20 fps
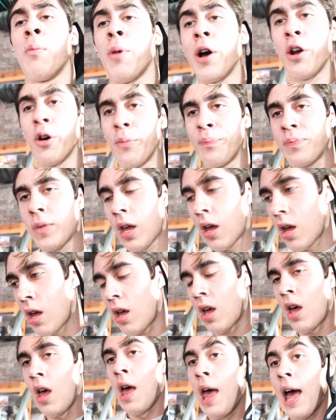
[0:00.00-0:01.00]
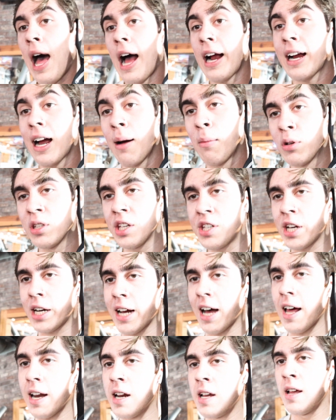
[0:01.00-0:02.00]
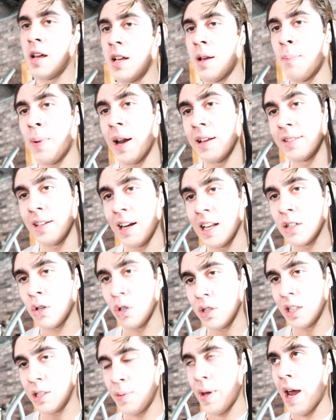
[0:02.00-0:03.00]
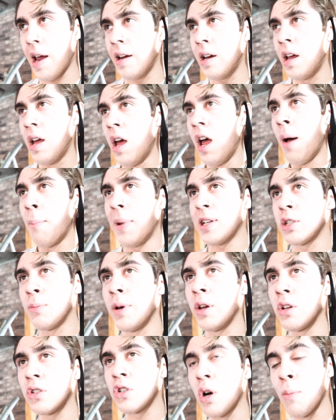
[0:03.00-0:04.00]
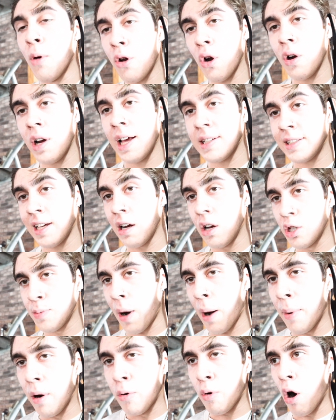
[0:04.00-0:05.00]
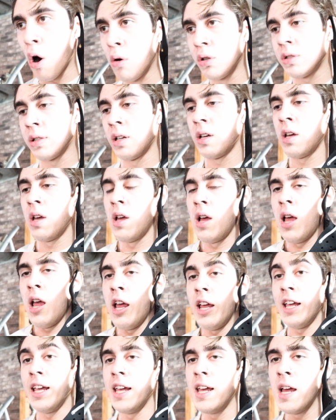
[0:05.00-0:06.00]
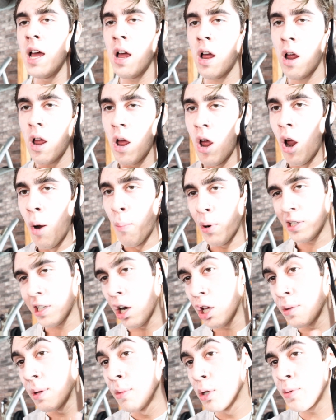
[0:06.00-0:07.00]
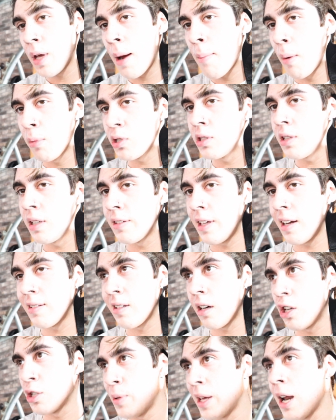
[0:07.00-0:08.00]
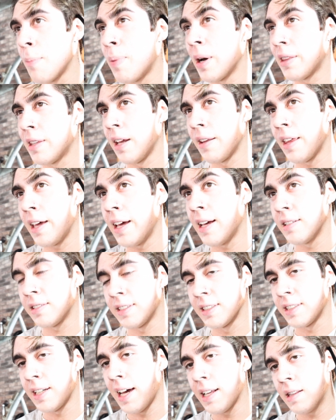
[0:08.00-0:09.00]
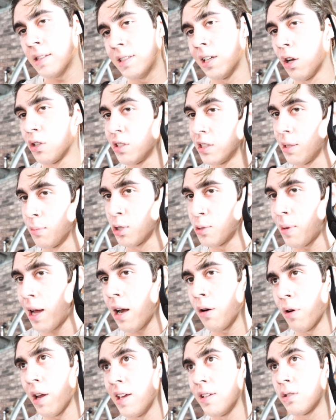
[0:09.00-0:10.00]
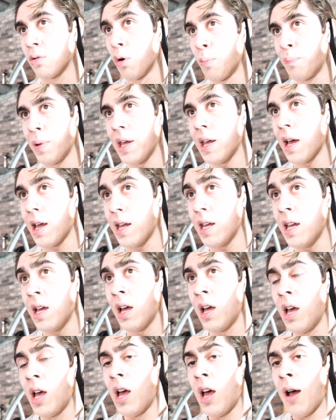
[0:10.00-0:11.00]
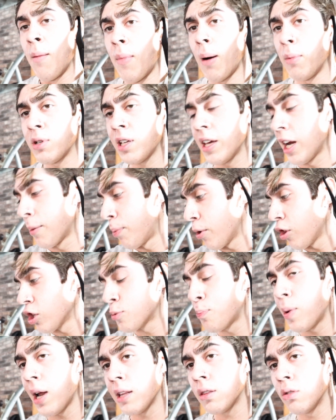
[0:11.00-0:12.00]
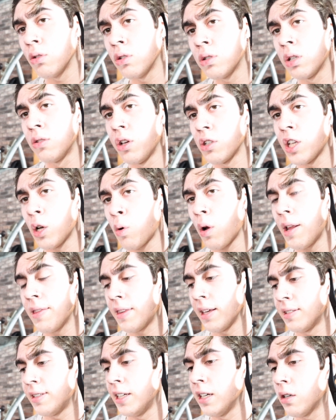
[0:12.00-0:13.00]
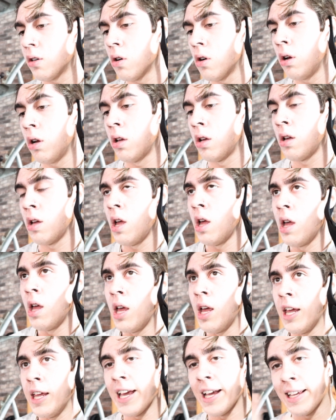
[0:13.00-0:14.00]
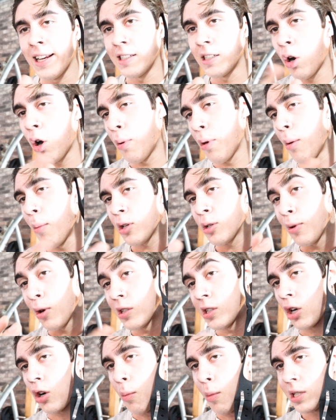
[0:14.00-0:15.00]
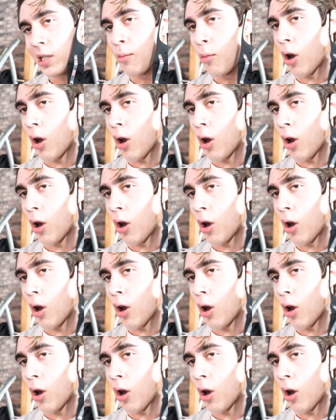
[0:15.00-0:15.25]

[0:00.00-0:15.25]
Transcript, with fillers: Bueno, acabamos de checar para hacer las cosas bien, más o menos como Ronnie hacía los barrel rows y pues ya los vimos bien, vamos a intentar hacerlos bien a partir de este set, si los hicimos mal una disculpí ahí. Vamos a ir por dos platos, dos de 45 y aquí les dejo el video más o menos de cómo es el